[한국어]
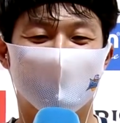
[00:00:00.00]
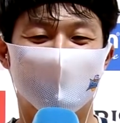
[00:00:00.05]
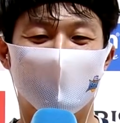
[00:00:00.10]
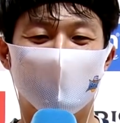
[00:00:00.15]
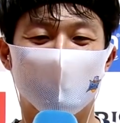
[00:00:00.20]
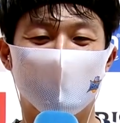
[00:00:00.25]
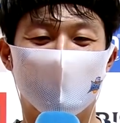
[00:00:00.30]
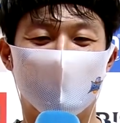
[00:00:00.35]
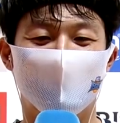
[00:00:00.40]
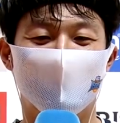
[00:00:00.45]

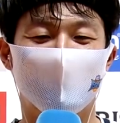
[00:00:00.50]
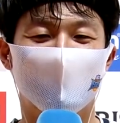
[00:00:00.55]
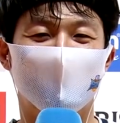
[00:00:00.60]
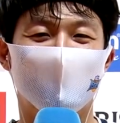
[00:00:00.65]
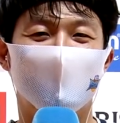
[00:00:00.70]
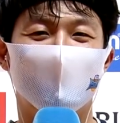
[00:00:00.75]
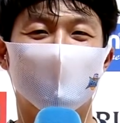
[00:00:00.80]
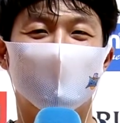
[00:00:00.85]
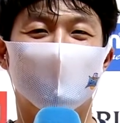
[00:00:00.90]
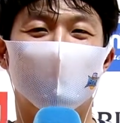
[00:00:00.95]
상위
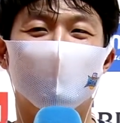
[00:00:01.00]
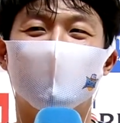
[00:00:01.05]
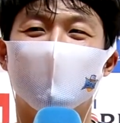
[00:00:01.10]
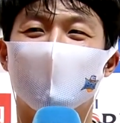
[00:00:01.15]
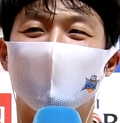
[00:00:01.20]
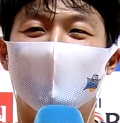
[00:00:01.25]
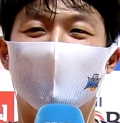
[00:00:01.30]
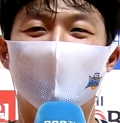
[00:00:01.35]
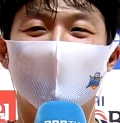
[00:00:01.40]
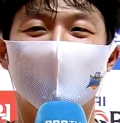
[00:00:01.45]
팀한테는 엄청
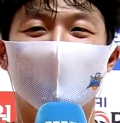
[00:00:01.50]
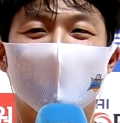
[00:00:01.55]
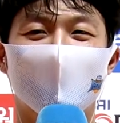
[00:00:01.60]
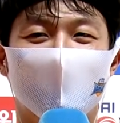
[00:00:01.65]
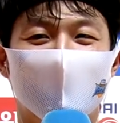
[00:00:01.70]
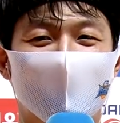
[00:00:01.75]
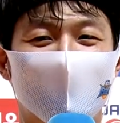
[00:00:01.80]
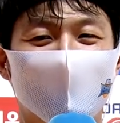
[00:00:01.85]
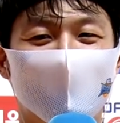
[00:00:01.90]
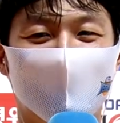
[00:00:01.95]

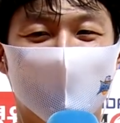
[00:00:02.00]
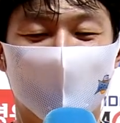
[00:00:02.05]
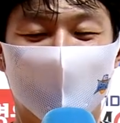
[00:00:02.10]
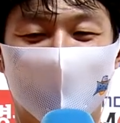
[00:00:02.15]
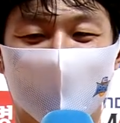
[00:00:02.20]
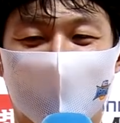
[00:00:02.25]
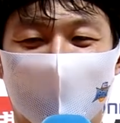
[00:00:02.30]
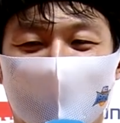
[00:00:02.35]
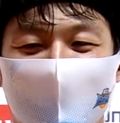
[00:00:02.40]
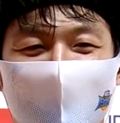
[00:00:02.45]
강한데 하위
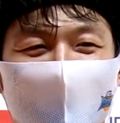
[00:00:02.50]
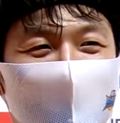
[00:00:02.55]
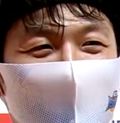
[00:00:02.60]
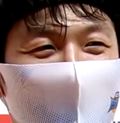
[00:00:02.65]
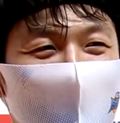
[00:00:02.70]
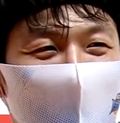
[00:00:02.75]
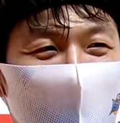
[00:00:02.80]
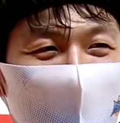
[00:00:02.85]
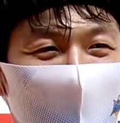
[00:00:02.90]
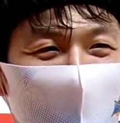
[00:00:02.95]
팀들한테는
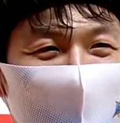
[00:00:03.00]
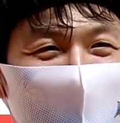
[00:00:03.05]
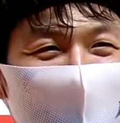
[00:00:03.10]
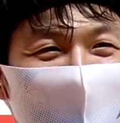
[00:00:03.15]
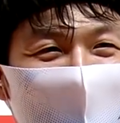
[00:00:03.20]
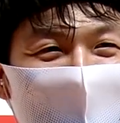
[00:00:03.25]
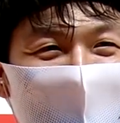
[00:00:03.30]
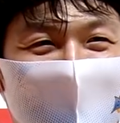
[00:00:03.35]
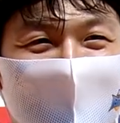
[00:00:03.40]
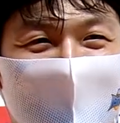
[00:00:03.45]
좀좀
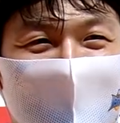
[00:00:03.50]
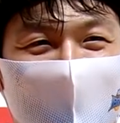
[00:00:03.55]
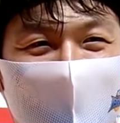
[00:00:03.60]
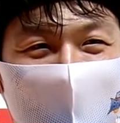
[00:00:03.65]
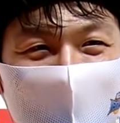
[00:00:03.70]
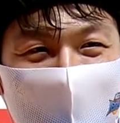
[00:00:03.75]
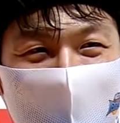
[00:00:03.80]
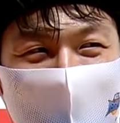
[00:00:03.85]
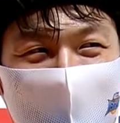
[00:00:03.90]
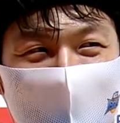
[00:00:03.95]

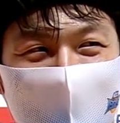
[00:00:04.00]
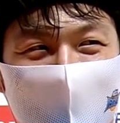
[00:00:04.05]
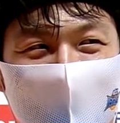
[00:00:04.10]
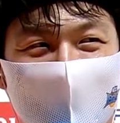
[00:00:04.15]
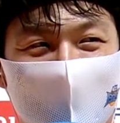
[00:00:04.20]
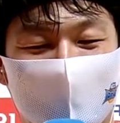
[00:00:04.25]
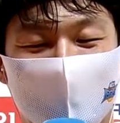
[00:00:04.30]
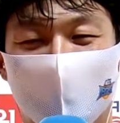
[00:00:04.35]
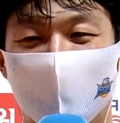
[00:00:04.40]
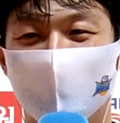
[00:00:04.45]
어,
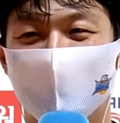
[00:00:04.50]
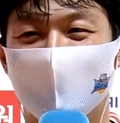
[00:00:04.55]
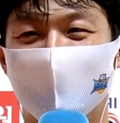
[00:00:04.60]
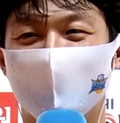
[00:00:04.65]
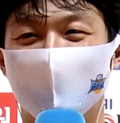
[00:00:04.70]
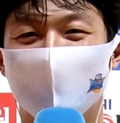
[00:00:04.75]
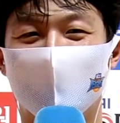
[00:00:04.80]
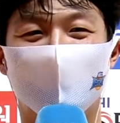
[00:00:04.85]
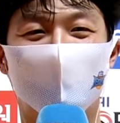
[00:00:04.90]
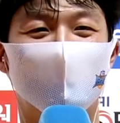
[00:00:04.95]
좀
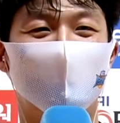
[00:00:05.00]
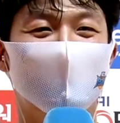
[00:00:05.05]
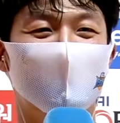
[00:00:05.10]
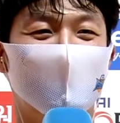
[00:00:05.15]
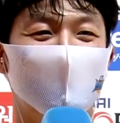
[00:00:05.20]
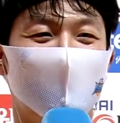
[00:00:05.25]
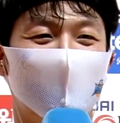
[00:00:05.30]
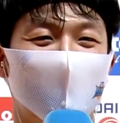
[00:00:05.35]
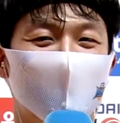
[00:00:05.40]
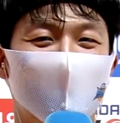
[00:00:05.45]
고전하는
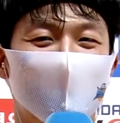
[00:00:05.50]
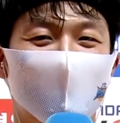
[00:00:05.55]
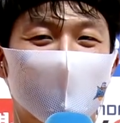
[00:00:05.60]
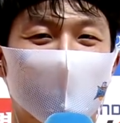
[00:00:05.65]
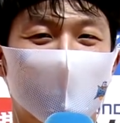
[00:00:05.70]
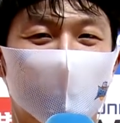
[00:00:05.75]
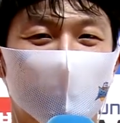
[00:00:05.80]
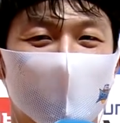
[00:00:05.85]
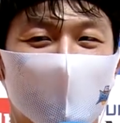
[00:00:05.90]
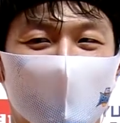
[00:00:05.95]
경우가 더러
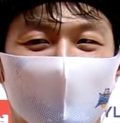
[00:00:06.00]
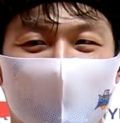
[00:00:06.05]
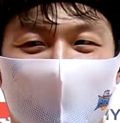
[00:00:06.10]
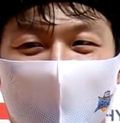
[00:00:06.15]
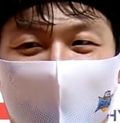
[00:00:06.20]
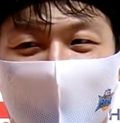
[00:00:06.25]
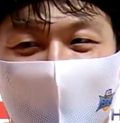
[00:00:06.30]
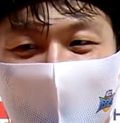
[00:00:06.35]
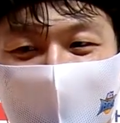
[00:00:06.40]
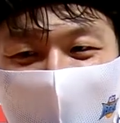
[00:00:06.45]
있더라고요.
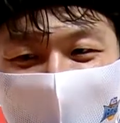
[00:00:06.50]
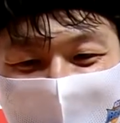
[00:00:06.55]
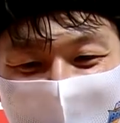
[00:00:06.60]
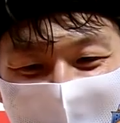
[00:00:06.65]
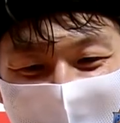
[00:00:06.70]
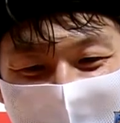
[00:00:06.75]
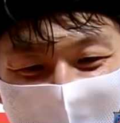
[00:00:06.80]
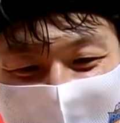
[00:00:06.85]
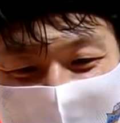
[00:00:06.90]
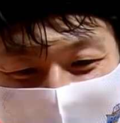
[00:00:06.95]
예.
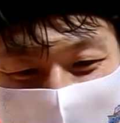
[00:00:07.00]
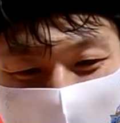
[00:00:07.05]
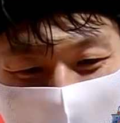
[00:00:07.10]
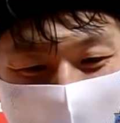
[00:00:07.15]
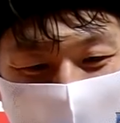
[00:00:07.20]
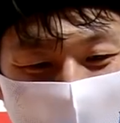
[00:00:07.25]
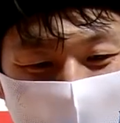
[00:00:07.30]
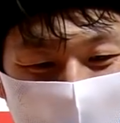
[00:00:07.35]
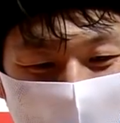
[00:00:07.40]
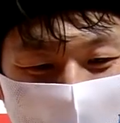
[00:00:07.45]

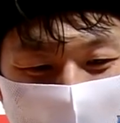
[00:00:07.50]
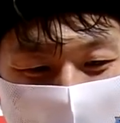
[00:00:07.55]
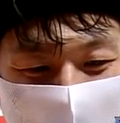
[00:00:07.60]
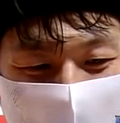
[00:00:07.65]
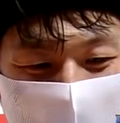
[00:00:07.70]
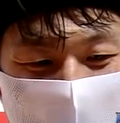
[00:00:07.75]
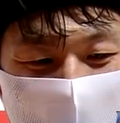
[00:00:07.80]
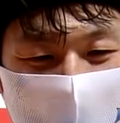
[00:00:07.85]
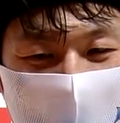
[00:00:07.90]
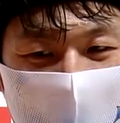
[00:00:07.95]
어,
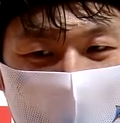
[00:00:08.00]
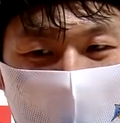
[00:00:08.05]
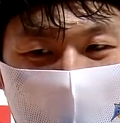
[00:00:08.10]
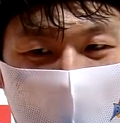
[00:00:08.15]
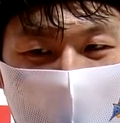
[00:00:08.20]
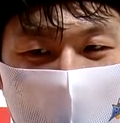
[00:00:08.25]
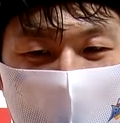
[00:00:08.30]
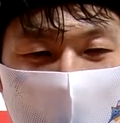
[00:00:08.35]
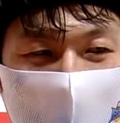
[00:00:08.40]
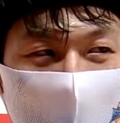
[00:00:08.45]
저희가 아홉
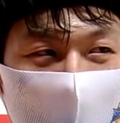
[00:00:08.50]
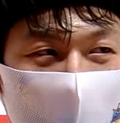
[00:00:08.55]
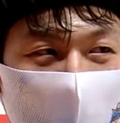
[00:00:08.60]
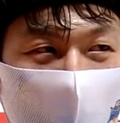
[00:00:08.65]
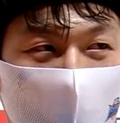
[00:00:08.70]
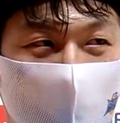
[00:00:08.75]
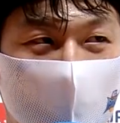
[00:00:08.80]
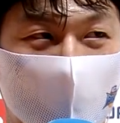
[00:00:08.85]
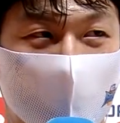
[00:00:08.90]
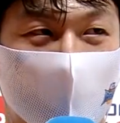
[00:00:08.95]
개팀
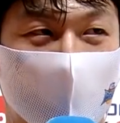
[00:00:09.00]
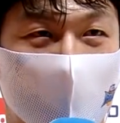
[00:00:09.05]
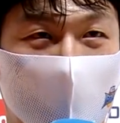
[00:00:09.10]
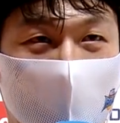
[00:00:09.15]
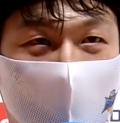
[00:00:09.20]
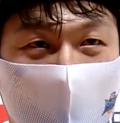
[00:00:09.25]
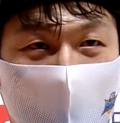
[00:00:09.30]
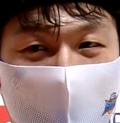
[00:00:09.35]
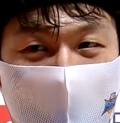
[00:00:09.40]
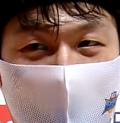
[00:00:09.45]
모두 뭐
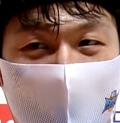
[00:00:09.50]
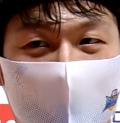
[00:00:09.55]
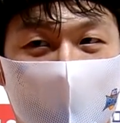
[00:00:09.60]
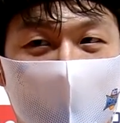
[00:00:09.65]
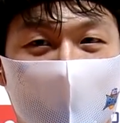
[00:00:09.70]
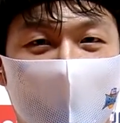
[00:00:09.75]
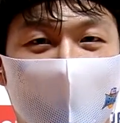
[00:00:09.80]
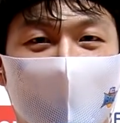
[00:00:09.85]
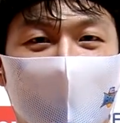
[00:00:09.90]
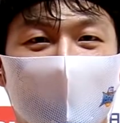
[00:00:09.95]
더
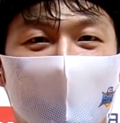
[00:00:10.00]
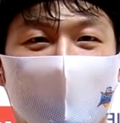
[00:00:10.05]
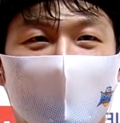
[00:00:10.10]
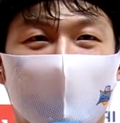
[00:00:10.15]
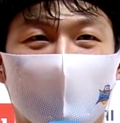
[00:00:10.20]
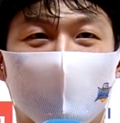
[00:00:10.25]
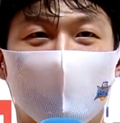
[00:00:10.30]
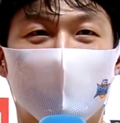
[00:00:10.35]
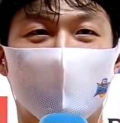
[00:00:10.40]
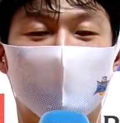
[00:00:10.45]
최선을 다해야
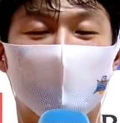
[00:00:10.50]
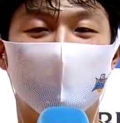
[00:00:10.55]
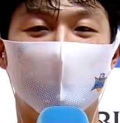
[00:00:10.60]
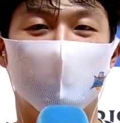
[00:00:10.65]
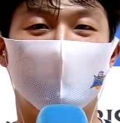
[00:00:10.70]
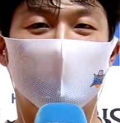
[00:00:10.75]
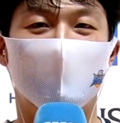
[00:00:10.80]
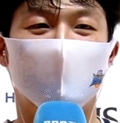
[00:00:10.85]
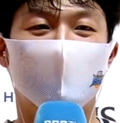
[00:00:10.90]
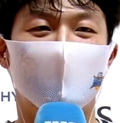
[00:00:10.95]
뭐 이길
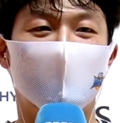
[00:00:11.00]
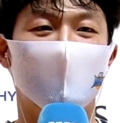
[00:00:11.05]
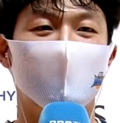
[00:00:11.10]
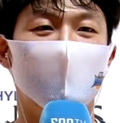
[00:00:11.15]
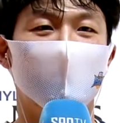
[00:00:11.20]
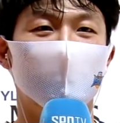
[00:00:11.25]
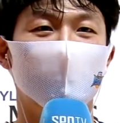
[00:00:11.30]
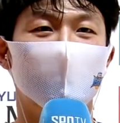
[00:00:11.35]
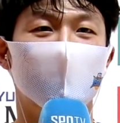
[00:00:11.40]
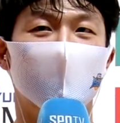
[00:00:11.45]
수 있다고
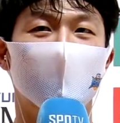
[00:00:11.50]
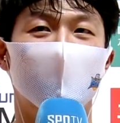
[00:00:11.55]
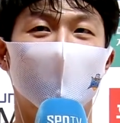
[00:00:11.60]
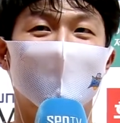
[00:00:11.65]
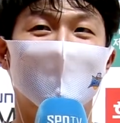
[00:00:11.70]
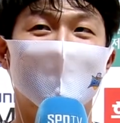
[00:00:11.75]
생각하고요.